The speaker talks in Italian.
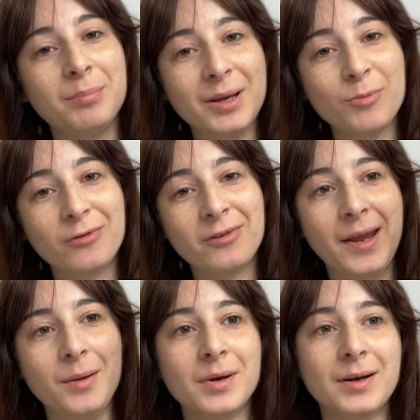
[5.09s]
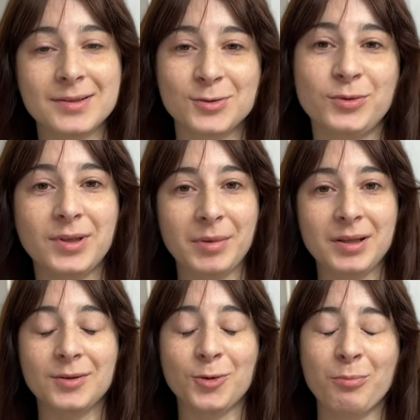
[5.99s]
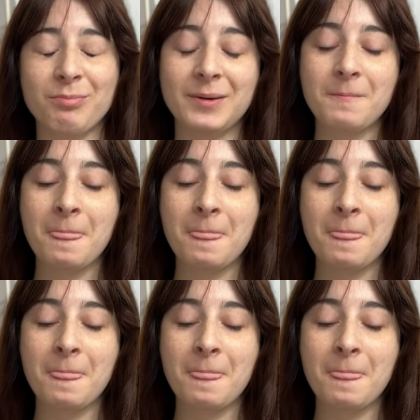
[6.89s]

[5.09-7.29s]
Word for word: primo frame, assolutamente top.